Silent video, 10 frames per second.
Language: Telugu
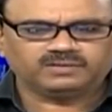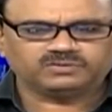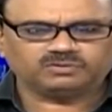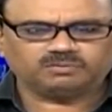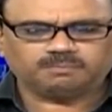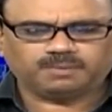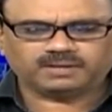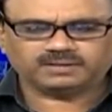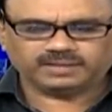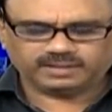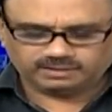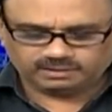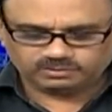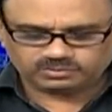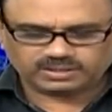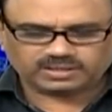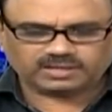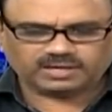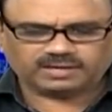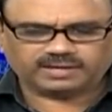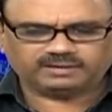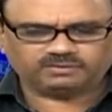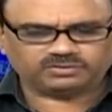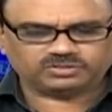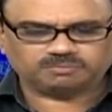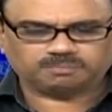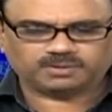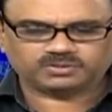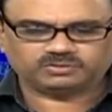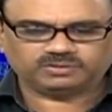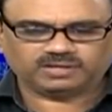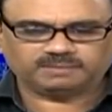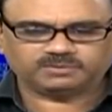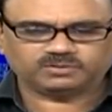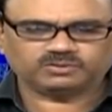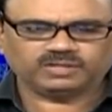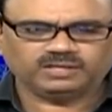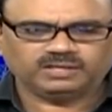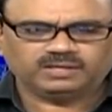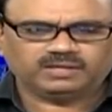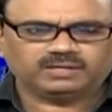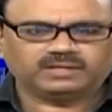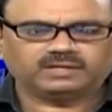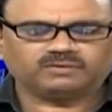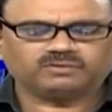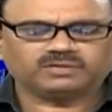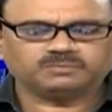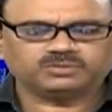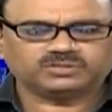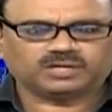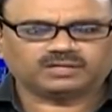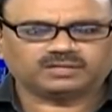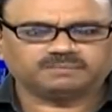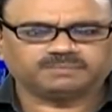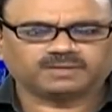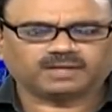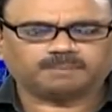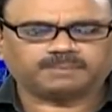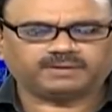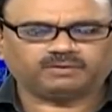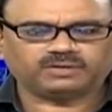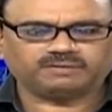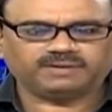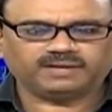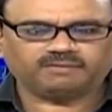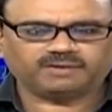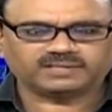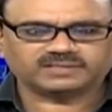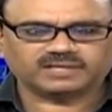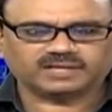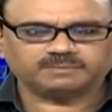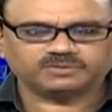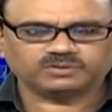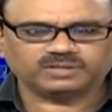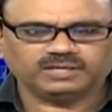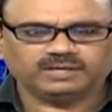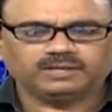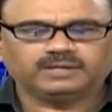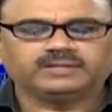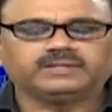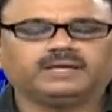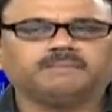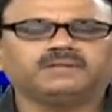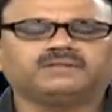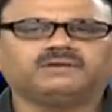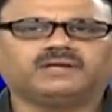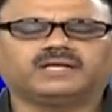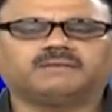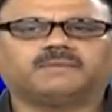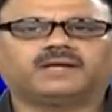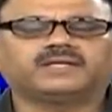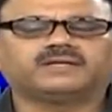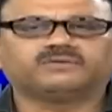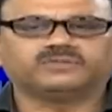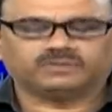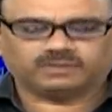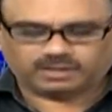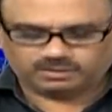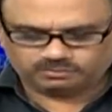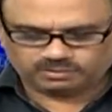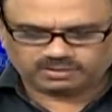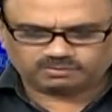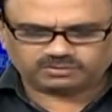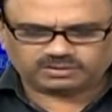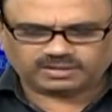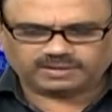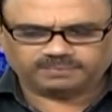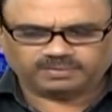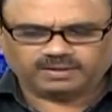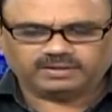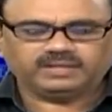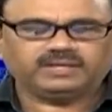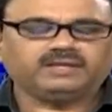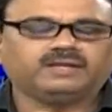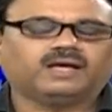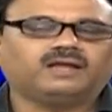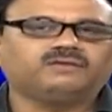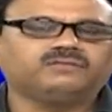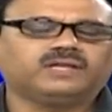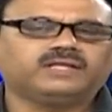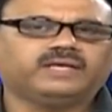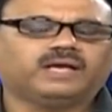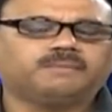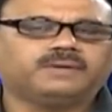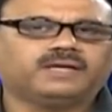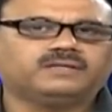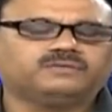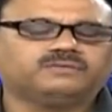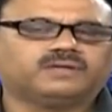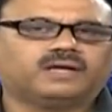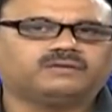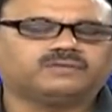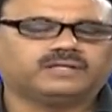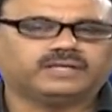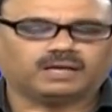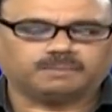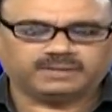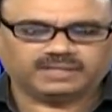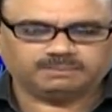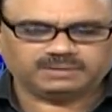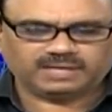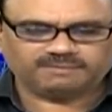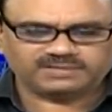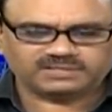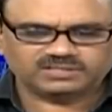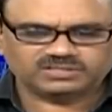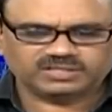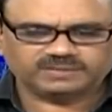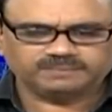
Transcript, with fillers: సో భారతీ ఎయిర్టెల్లో చూస్తే కనుక ట్రెండ్ కొంచెం పాజిటివ్గా కనిపిస్తుంది నేను అనుకోవటము షార్ట్ టర్మ్ అప్ ట్రెండ్లోకి వెళ్ళే అవకాశాలు కనిపిస్తుంది ఏమాత్రం కనుక మార్కెట్ కొంచెం అనుకూలంగా ఉందంటే ఈ నాలుగు వందల యాభై ఐదు నాలుగు వందల యాభై ఎనిమిది లెవెల్స్ నుంచి